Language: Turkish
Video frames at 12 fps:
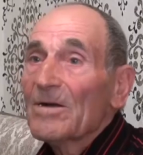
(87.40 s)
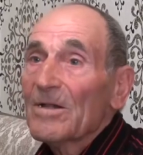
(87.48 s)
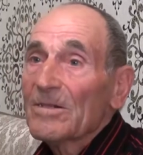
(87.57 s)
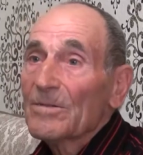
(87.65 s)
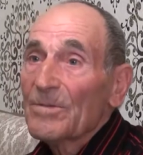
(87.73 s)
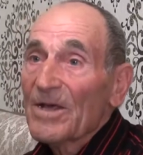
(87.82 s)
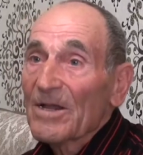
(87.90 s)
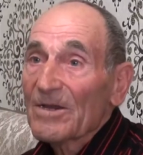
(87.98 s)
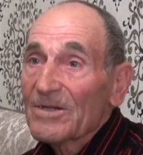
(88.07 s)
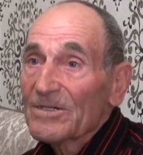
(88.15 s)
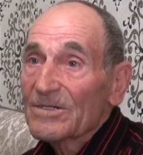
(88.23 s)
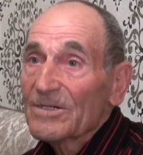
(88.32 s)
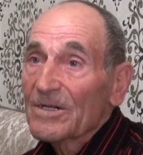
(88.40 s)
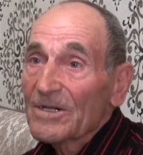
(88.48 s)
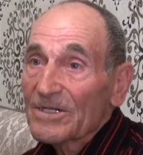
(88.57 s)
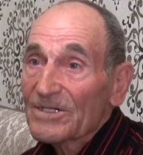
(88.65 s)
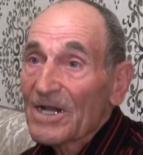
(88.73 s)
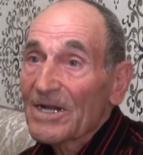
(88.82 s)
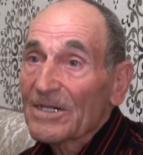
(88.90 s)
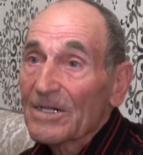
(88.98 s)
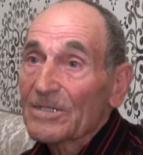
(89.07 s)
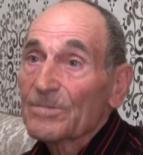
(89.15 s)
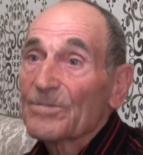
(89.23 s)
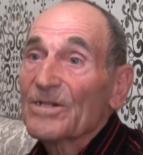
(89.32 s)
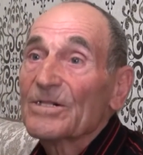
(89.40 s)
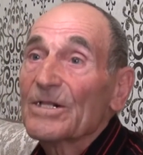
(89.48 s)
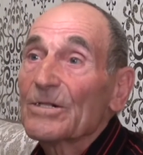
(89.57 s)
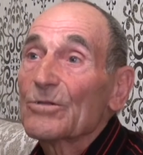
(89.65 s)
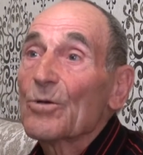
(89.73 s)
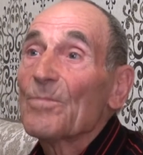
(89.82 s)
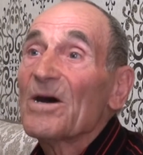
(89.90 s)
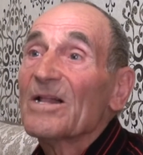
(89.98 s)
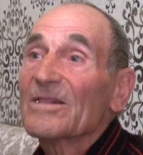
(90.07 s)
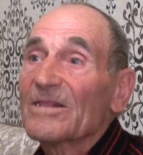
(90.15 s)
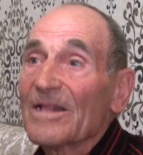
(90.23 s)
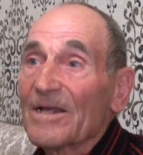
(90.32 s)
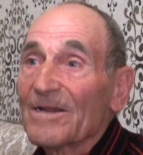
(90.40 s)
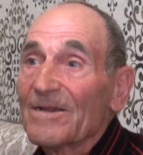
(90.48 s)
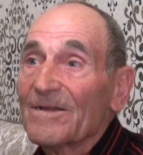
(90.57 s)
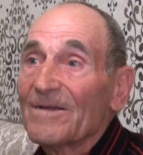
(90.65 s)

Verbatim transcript: kaldım yalnız. Kız kardeşimle dedoma aldılar.